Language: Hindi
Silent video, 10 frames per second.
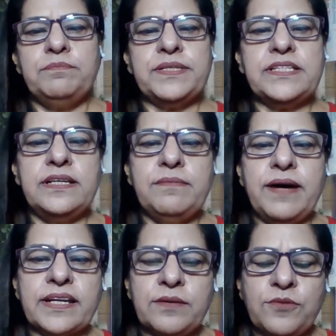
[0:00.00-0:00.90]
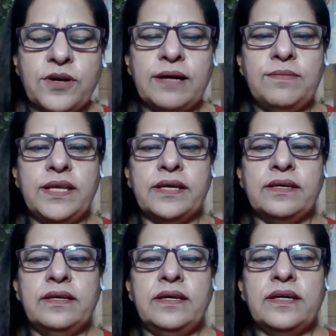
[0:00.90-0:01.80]
पिछली बार के मुकाबले
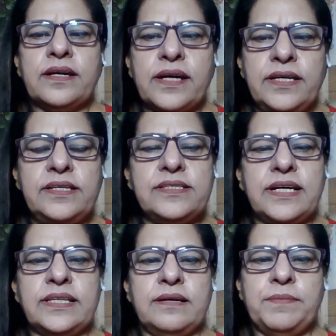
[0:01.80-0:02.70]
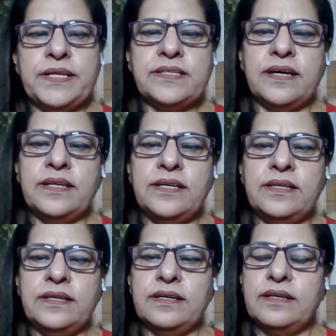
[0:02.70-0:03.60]
कहीं ज़्यादा परेशानी
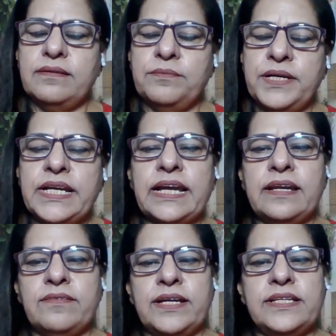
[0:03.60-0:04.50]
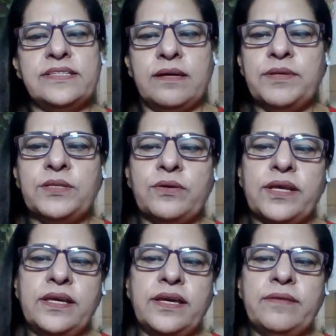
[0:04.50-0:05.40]
में डालने वाली साबित हो
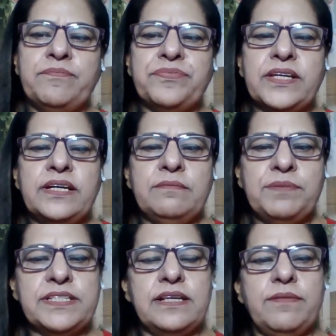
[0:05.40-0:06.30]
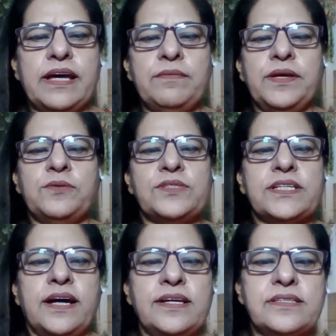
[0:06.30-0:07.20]
रही है पिछली बार भी कुछ
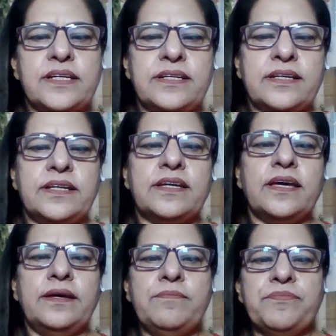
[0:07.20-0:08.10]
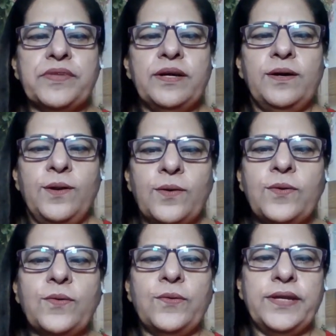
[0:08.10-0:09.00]
खास कैटेगरी के
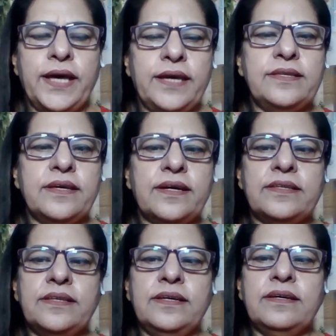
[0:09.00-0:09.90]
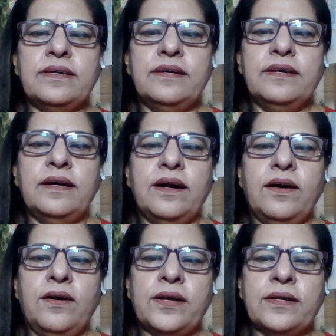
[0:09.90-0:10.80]
लोगों को रिहाई दी गई थी
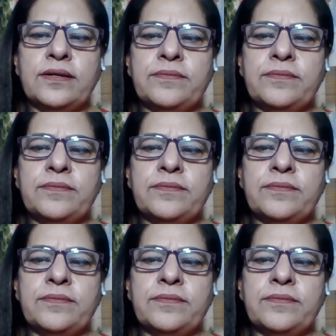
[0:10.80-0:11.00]
और